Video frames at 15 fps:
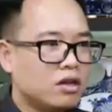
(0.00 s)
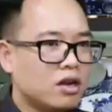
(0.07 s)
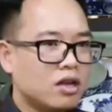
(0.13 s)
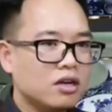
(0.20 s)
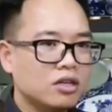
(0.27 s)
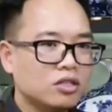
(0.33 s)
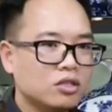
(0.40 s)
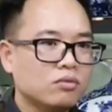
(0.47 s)
nữa
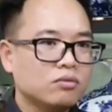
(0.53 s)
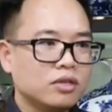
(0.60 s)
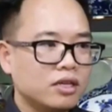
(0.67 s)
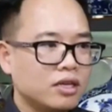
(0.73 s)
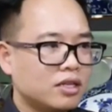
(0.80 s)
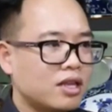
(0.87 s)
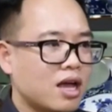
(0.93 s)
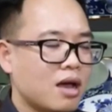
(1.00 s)
là người dùng
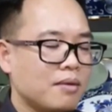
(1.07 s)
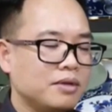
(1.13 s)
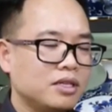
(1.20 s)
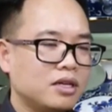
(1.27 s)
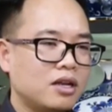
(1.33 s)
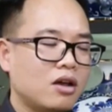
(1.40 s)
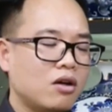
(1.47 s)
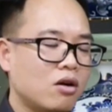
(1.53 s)
thì hiện tại
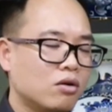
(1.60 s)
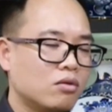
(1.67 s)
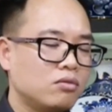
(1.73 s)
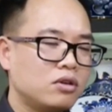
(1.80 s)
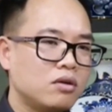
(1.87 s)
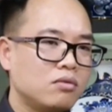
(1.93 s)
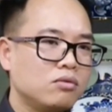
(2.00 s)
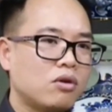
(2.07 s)
bây giờ là họ
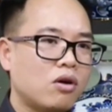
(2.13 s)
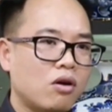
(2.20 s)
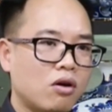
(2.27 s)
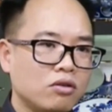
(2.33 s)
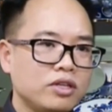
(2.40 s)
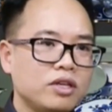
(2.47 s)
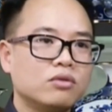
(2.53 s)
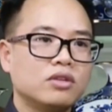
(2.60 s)
cũng không
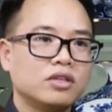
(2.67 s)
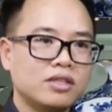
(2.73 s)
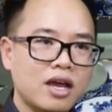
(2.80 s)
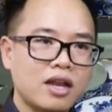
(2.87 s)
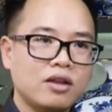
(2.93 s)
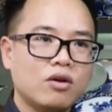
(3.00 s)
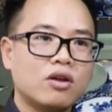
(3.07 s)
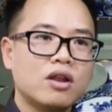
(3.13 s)
có nhiều thời
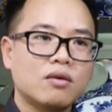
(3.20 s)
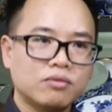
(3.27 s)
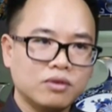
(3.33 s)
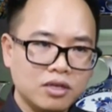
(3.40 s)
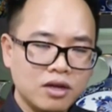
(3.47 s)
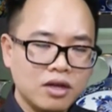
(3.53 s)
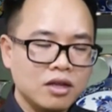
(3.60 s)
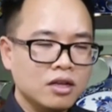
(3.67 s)
gian để họ
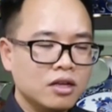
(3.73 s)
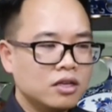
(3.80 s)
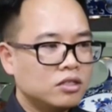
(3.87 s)
đọc nữa